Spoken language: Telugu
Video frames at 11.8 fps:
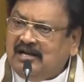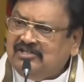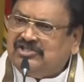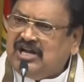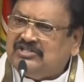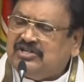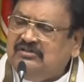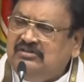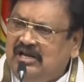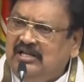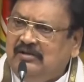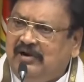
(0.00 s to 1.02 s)
కన్స్ట్రక్షన్
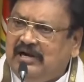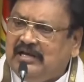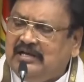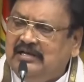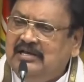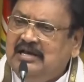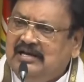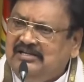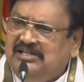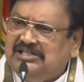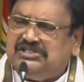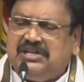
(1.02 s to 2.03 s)
తెలియదు వాళ్ళకి
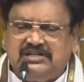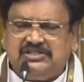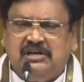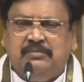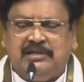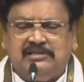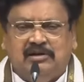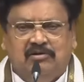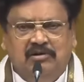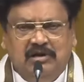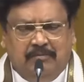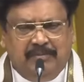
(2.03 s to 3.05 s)
డిస్ట్రక్షన్ మాత్రం
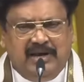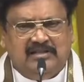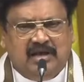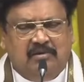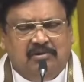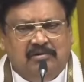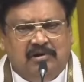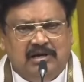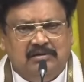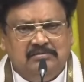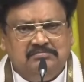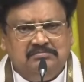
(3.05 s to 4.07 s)
మేధావులు
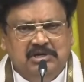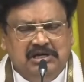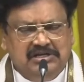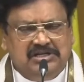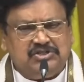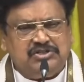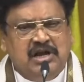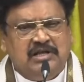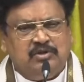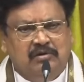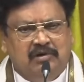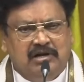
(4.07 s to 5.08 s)
వాళ్ళు
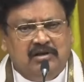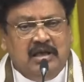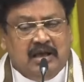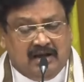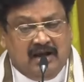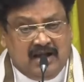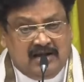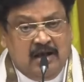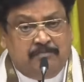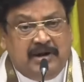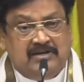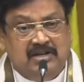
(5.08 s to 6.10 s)
నిష్ణాతులు వాళ్ళు
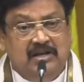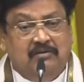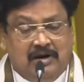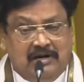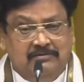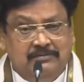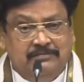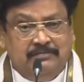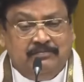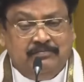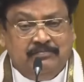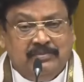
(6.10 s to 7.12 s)
ఘనాపాఠీలు వాళ్ళు
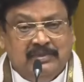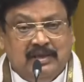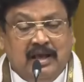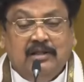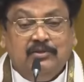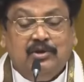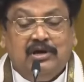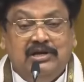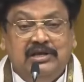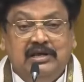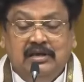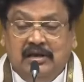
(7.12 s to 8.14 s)

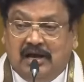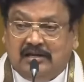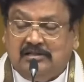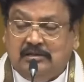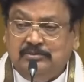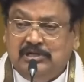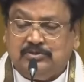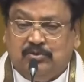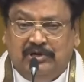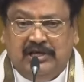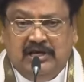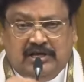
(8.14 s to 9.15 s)
అందుకని అర్థం
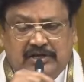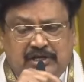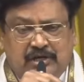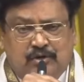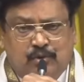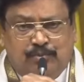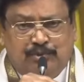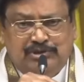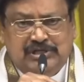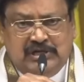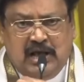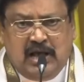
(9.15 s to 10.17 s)
చేసుకోండి ఇంకు
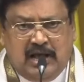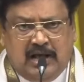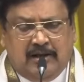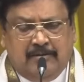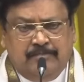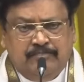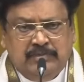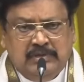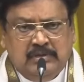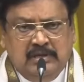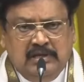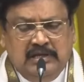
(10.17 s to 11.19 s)
పూసినా
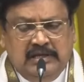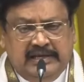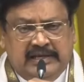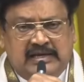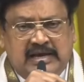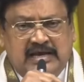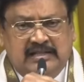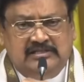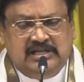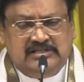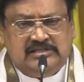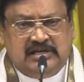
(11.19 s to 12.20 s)
ఇంకేది
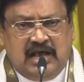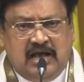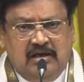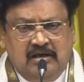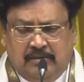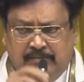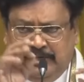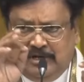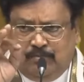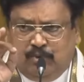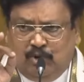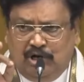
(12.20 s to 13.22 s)
చేసినా
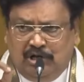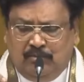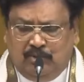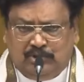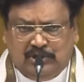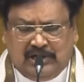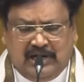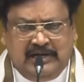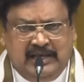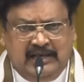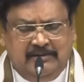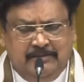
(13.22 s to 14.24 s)
మీరు పోలింగ్ బూత్కు
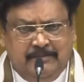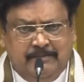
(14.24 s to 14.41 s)
రండి